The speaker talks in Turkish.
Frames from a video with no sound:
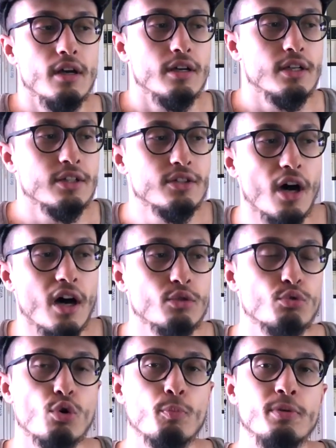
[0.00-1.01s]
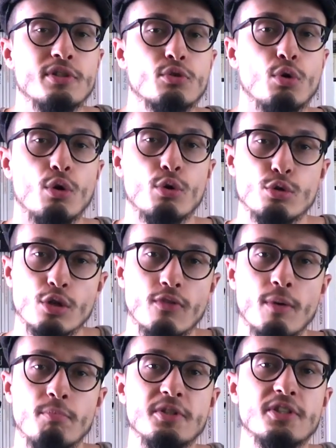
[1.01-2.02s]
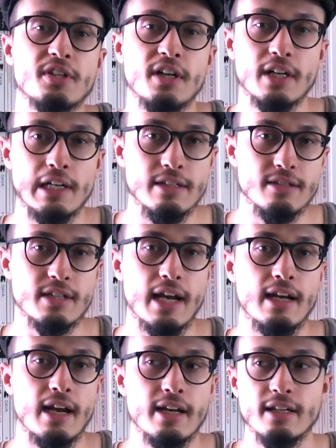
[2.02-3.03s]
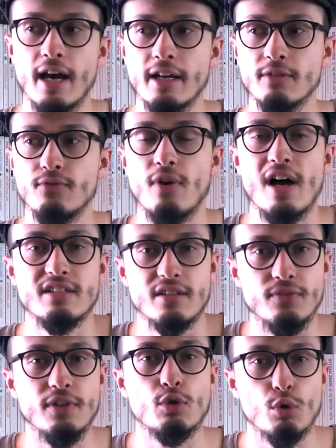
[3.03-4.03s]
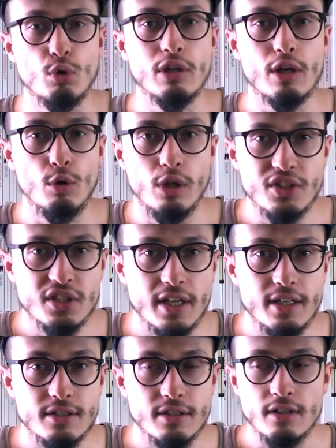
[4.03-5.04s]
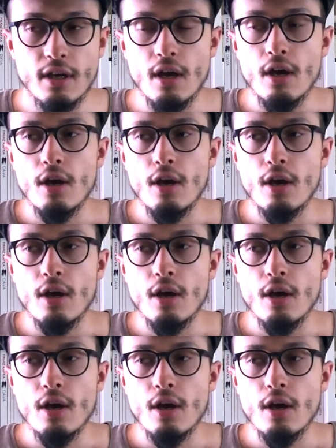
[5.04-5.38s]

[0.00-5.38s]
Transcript: e, daha çok psikolojik ve psikanaliz şeyler yani felsefi konular olacağı için